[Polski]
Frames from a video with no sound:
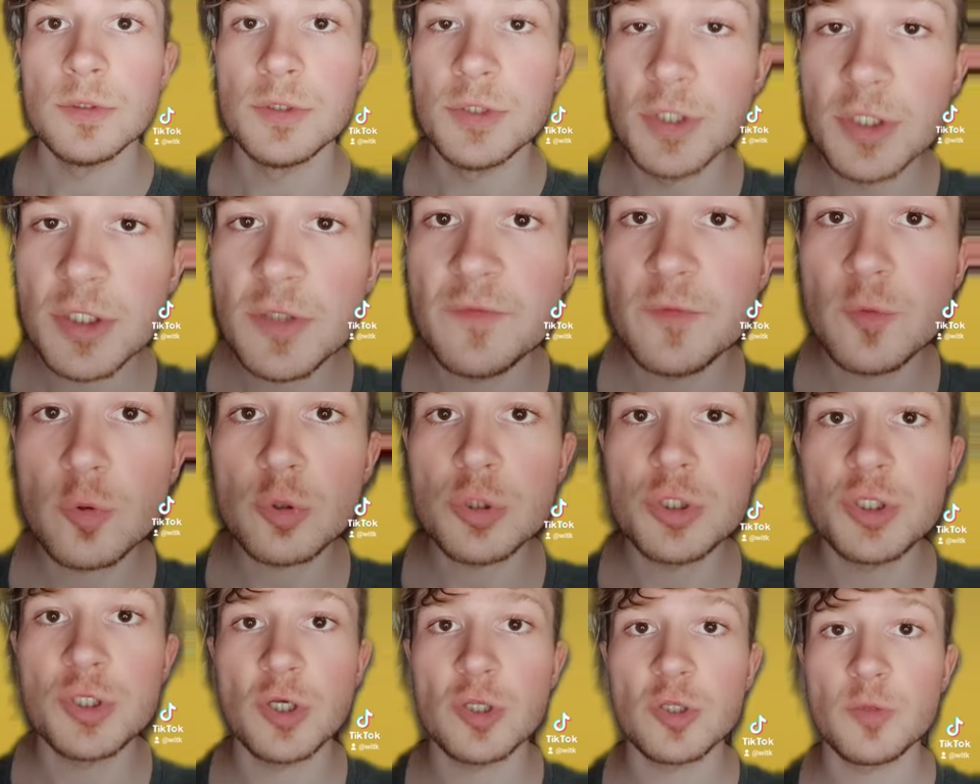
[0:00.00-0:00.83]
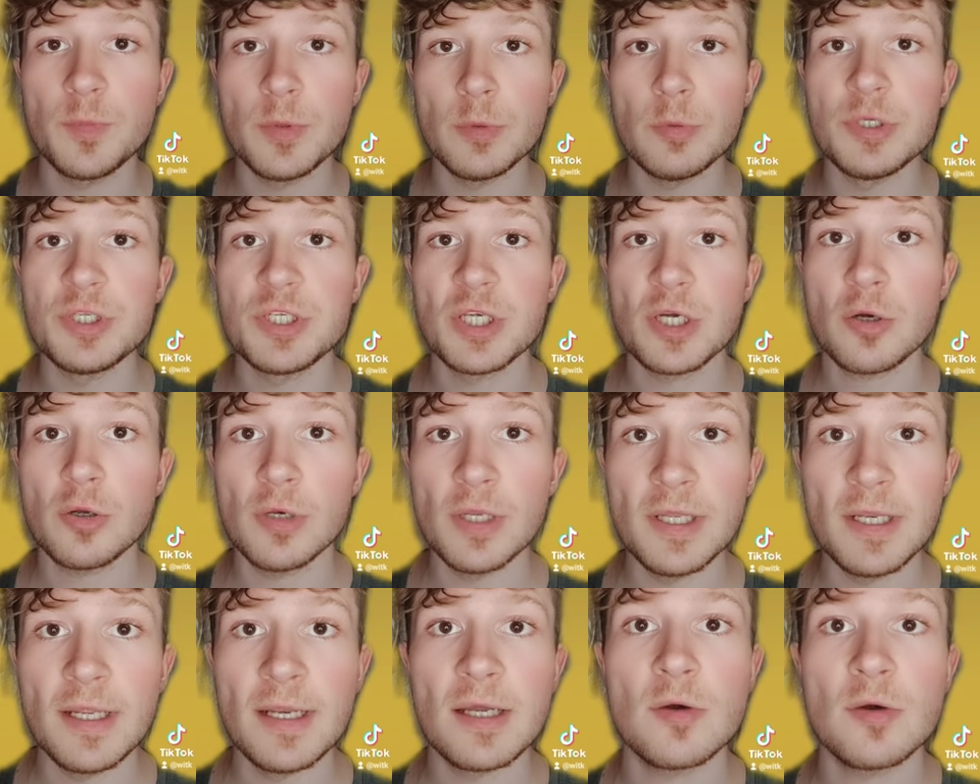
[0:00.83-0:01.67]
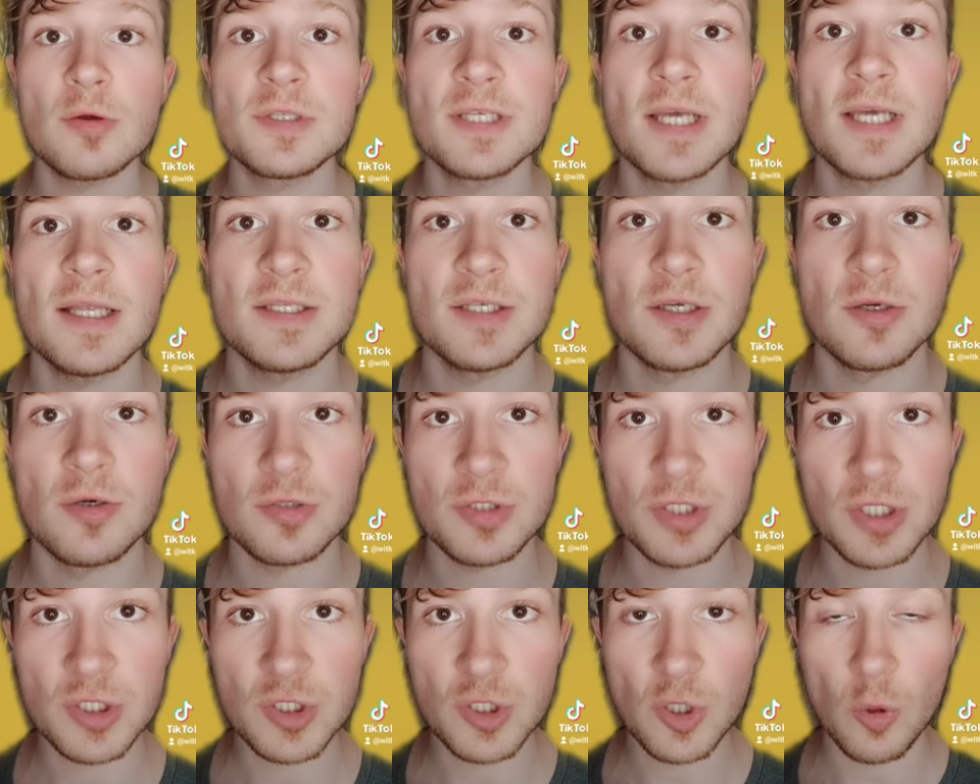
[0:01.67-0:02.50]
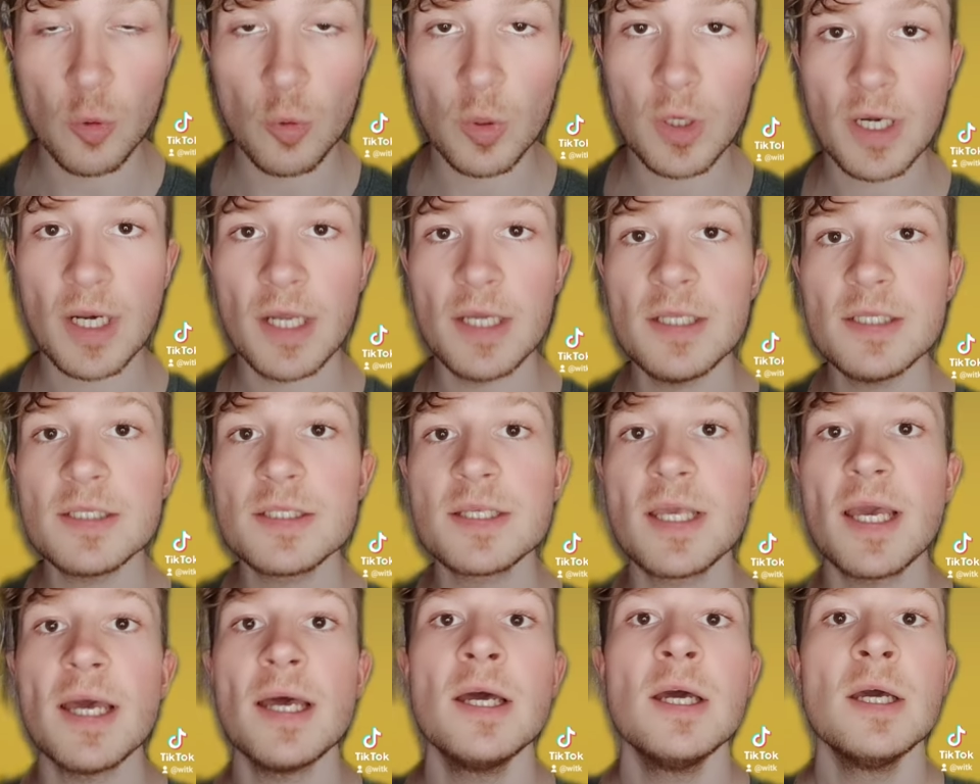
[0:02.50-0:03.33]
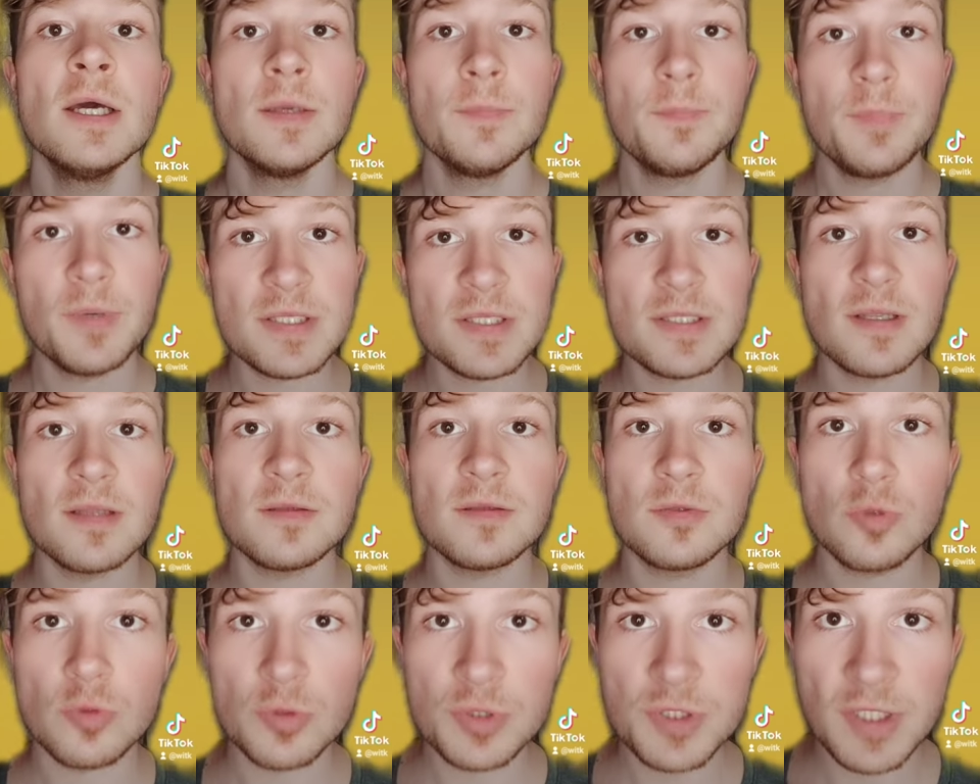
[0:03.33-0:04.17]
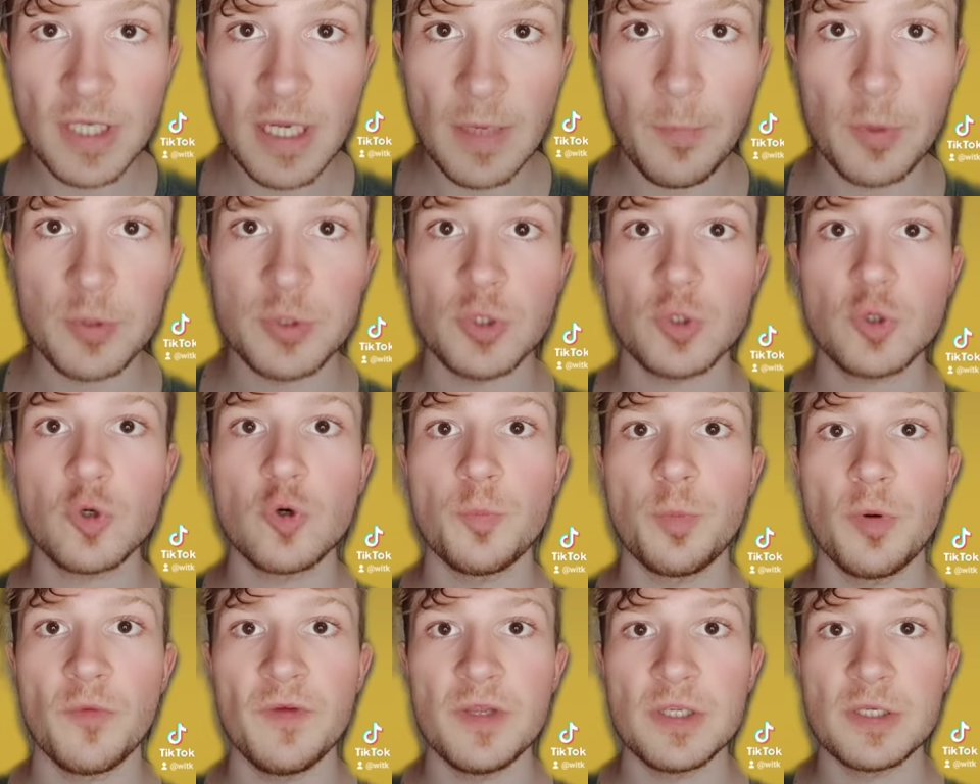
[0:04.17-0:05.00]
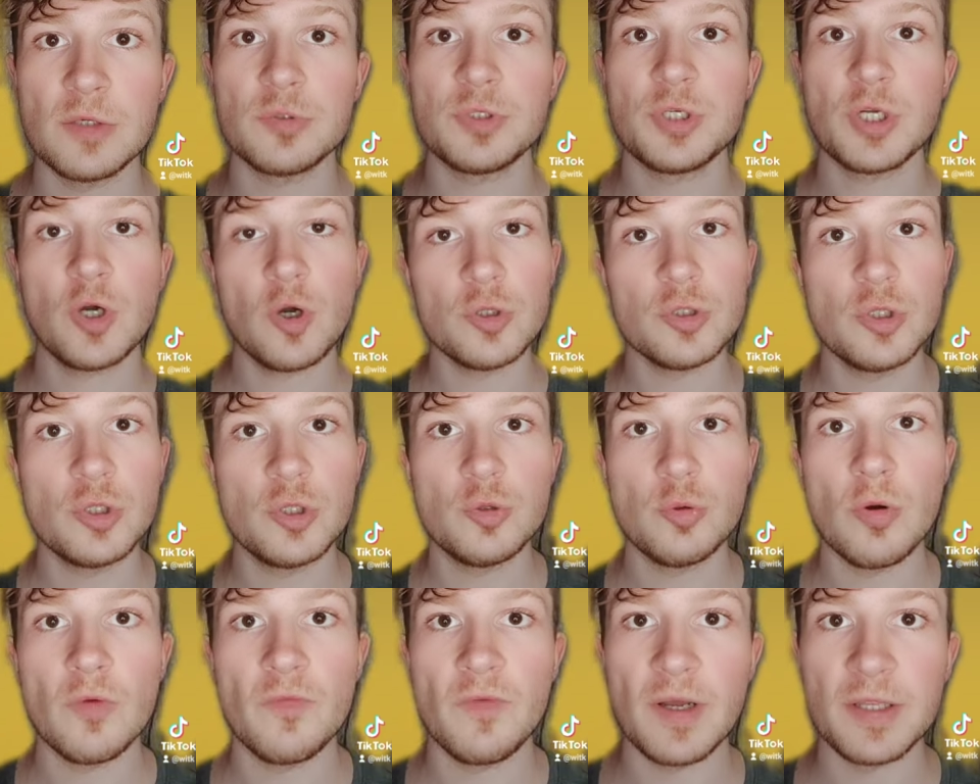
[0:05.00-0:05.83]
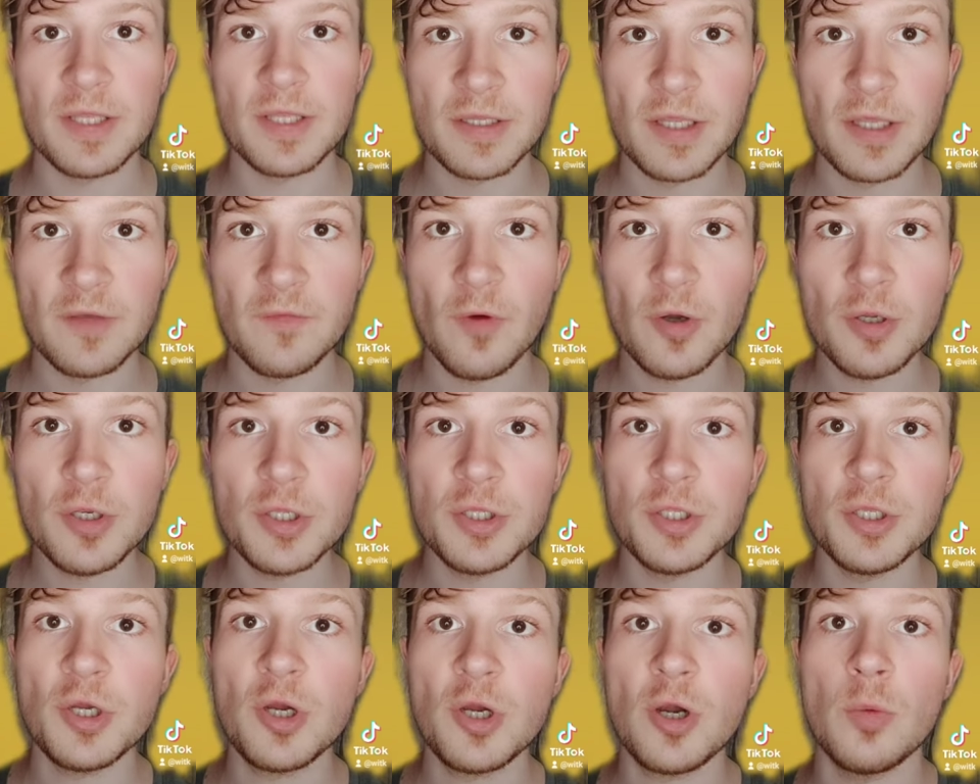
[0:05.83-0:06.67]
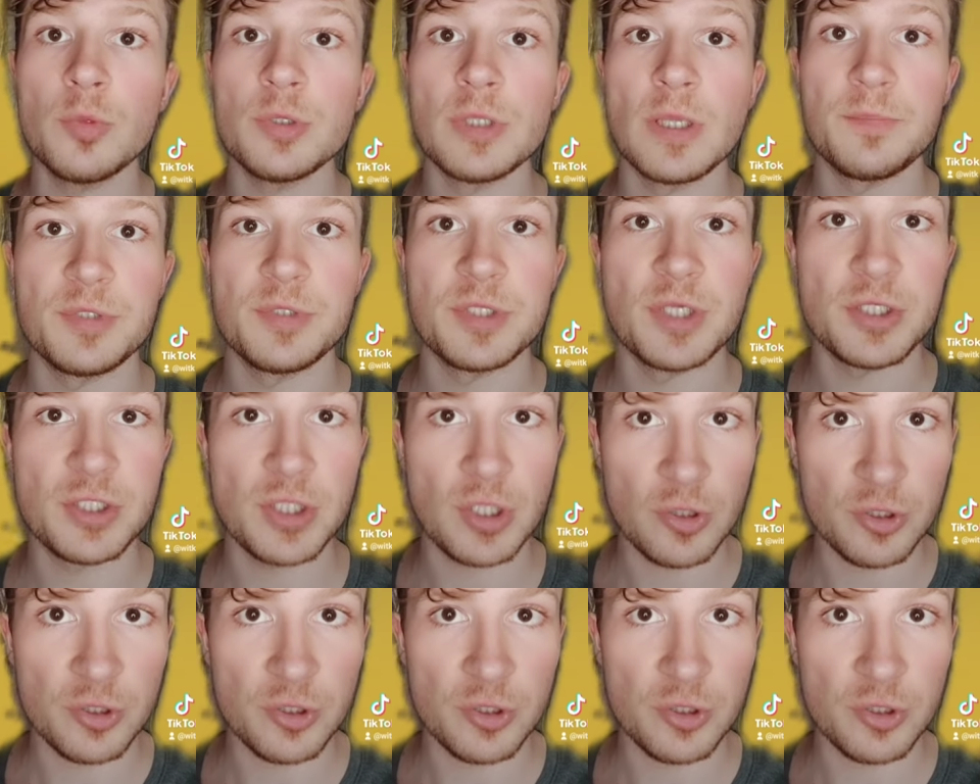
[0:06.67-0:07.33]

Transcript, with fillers: Dziś w Turcji odbyły się kolejne negocjacje rosyjsko-ukraińskie. Prezydent Turcji na początku powiedział, że kontynuowanie tej wojny nikomu nie przyniesie